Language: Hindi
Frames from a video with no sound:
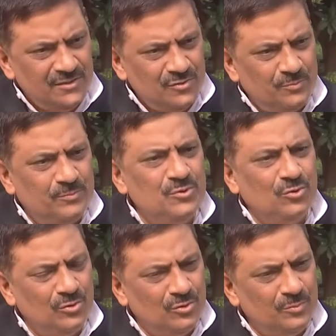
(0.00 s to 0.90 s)
जो
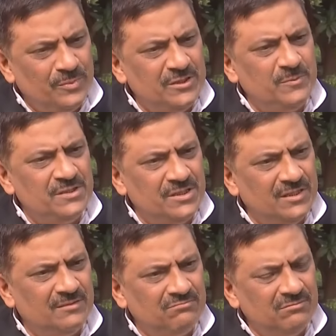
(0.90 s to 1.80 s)
जो लोग पीठ
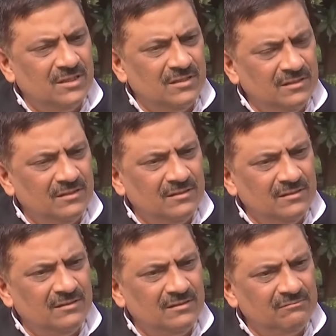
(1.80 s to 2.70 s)
पीछे
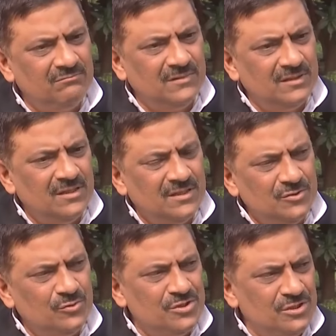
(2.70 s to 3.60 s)

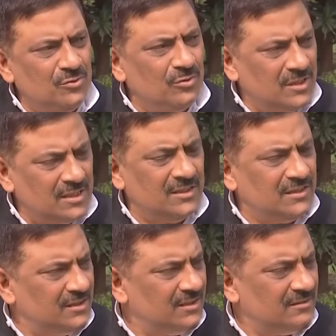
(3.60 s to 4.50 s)
जो उन चीज़ों करते
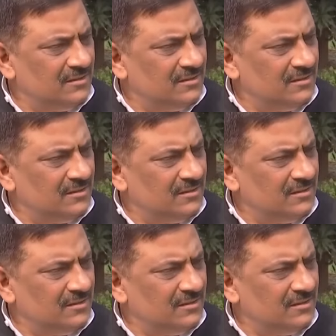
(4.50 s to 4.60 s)
थे